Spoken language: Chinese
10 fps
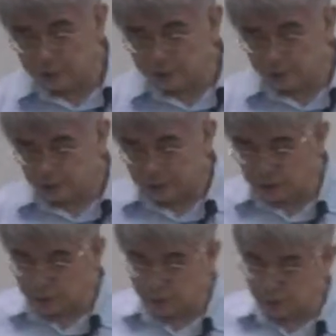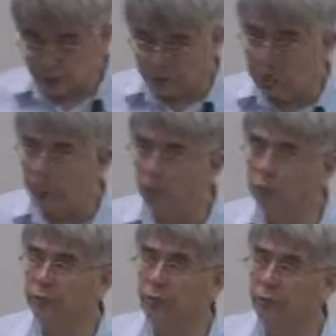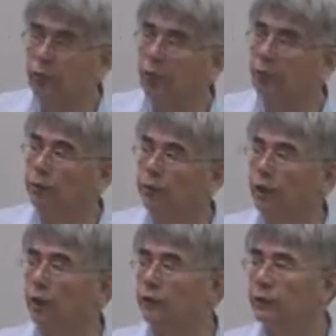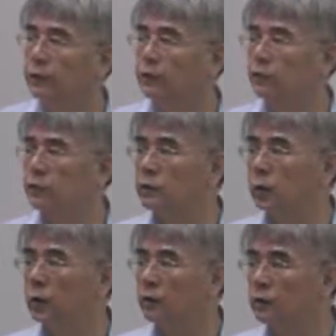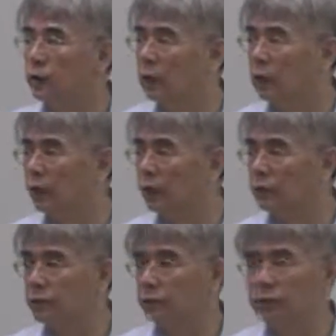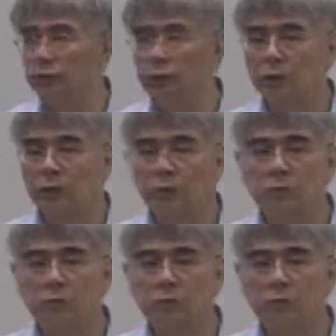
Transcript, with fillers: 这个这个必须要去查问查论文啊，才能够才能够得到他到底怎么决定。